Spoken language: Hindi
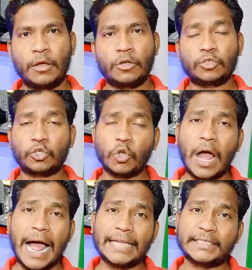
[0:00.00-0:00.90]
दोस्तों
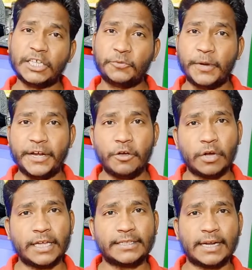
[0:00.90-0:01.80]
आज की इस वीडियो के
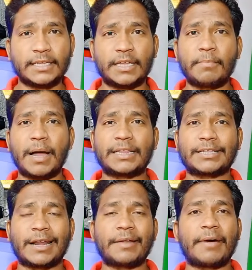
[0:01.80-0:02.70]
अंतर्गत हम बात
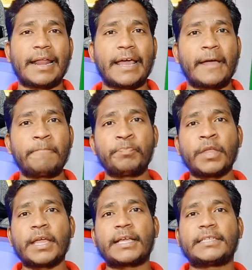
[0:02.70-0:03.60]
करने वाले हैं
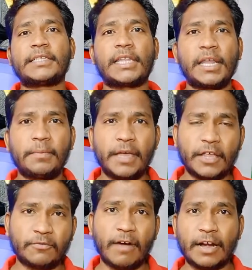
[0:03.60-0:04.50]
कि जितनी भी
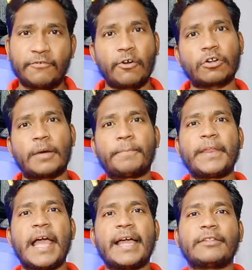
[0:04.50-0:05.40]
स्मार्टफोन
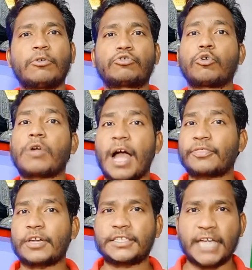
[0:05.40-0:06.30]
कंपनियां हैं दोस्तों खासकर
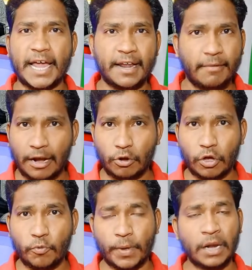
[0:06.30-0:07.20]
चाइना वालों के
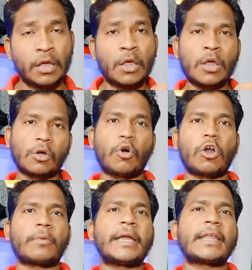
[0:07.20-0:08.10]
ऊपर
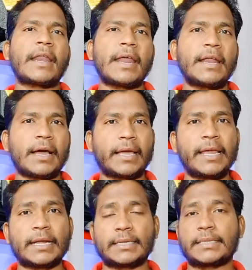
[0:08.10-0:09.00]
गवर्नमेंट ने नकेल
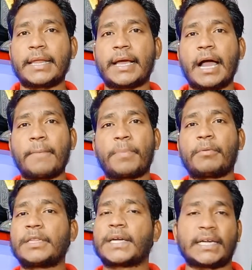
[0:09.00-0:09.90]
कसने का
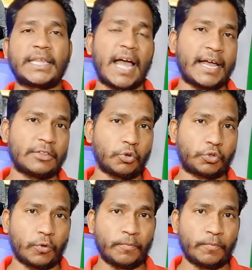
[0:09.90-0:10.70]
प्रबंध कर दिया है दोस्तों